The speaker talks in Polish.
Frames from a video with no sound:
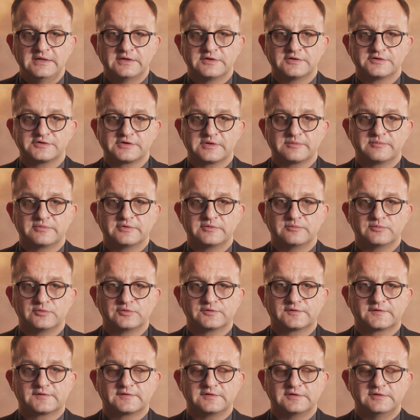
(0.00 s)
żeby
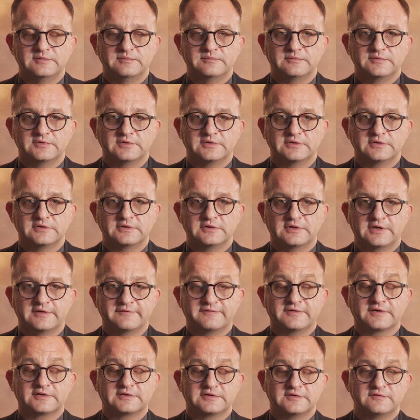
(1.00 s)
móc im y,
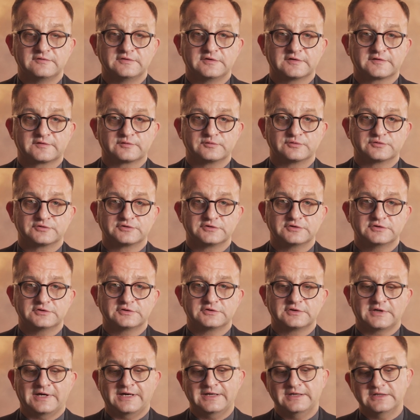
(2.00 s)
efektywnie
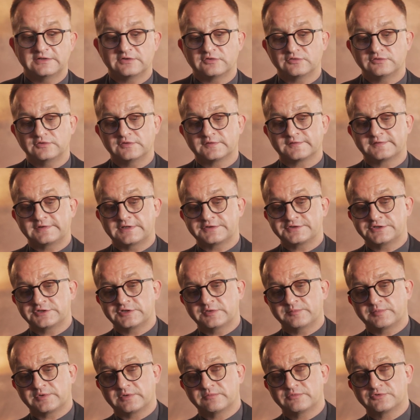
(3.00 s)
służyć, ale to nie oznacza,
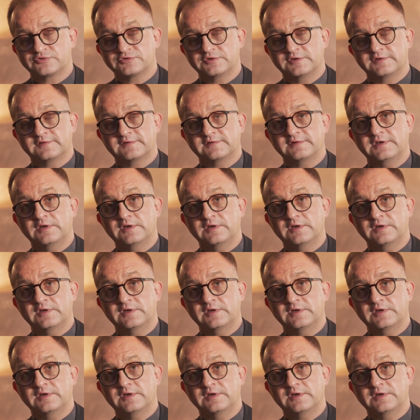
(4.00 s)
że proboszcz jest